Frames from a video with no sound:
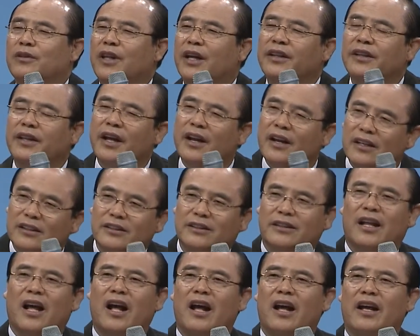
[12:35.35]
테텔레스
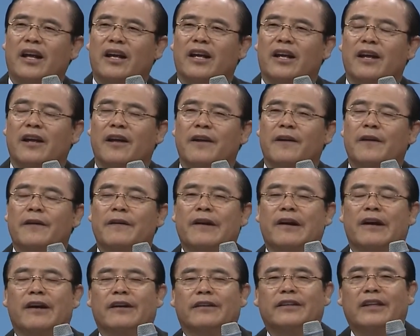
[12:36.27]
타이다
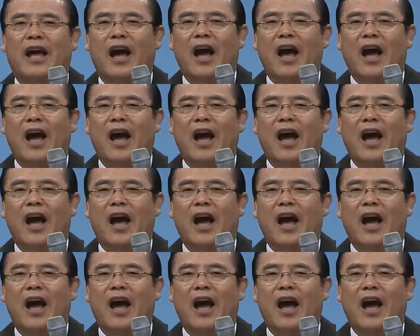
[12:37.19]
어,